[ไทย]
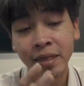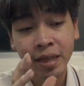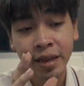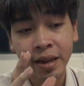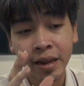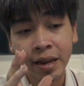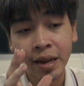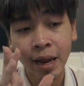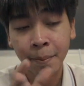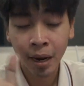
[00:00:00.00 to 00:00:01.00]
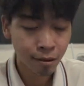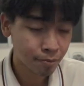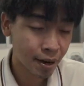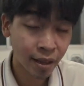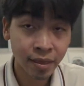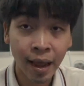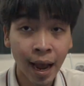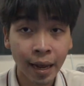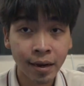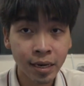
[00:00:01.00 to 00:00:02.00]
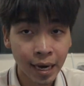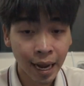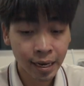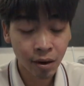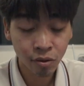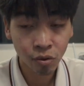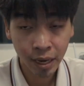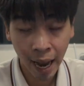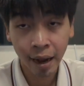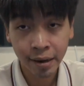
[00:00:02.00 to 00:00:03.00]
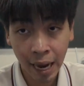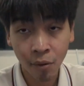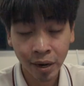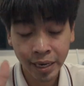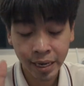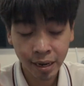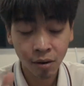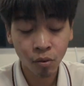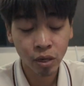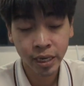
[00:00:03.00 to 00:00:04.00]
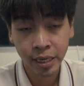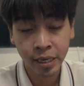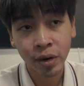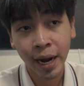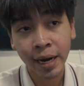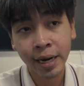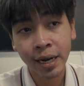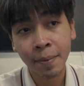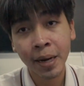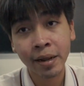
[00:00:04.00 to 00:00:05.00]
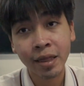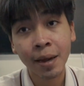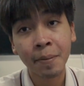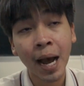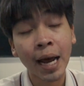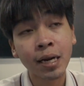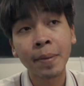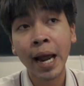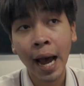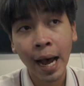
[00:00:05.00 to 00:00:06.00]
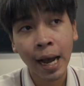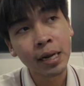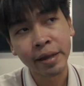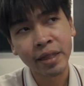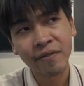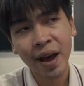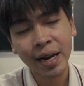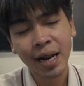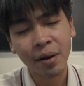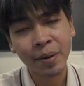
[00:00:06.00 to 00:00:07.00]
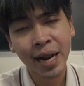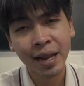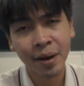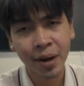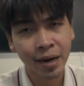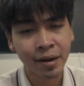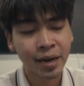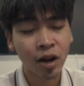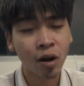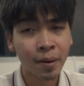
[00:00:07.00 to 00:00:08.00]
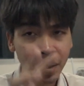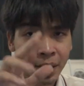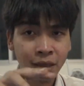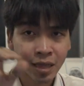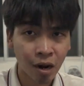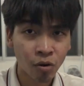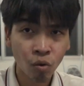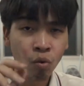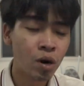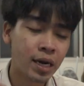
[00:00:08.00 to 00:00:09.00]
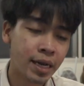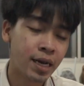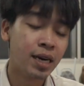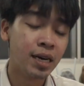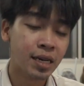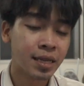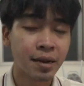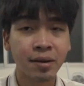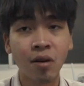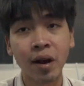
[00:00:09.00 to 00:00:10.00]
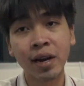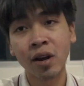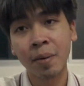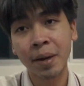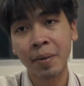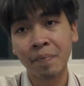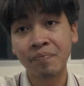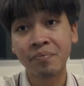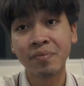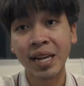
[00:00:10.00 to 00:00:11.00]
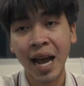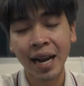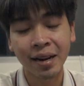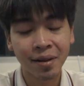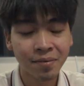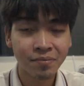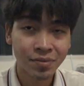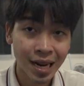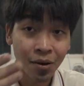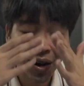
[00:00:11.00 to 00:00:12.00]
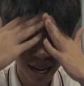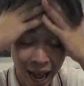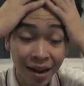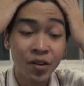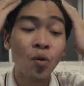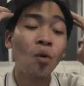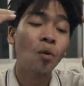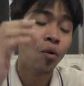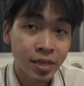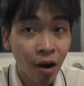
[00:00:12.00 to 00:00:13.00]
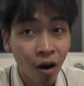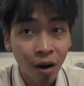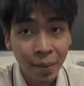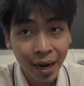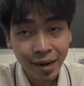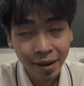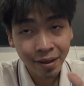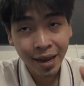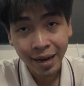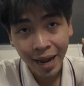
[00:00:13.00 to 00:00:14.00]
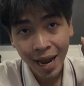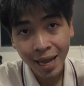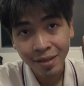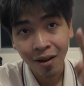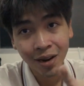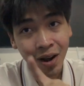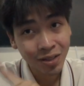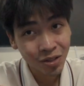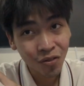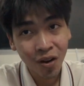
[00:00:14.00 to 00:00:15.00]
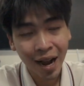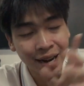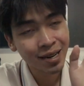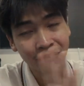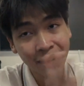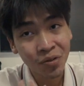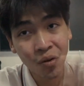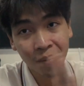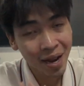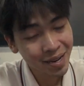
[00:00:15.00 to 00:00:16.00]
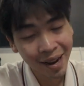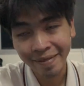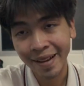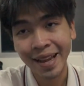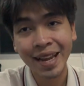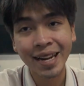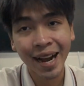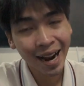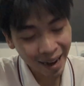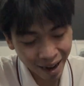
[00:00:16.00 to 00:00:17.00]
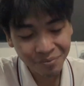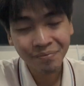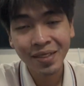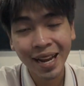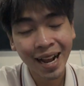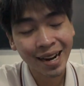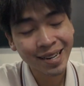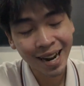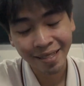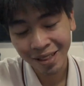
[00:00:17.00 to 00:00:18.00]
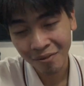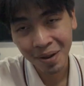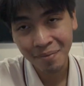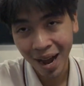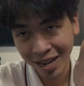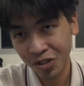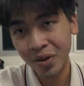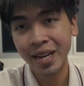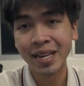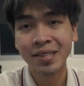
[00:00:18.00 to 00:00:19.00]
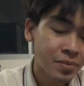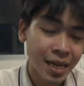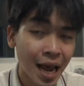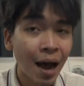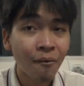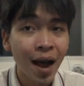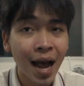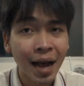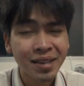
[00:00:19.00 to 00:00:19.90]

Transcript: CF Express ได้ก็คือการที่เร็วที่สุดณณวันนี้ที่เราพูดถึงตัวอีกอันนึงก็จะเป็น CF Card ธรรมดาหรือ C f a n นี่แหละก็ไม่แน่ใจเหมือนกันนิคอนก็เป็นสล็อตคู่เลยเออ แต่ของแค่น้อนก็เป็นแบบหนึ่งอันก็เรียกว่ากักอยู่จอแม่งก็ทันสกรีนแค่ตอนออโต้โฟกัสเมนูไม่ทันสกรีนนะครับ ถ้าอยากได้ทัชต้องไปมาร์คทรีจะถามว่า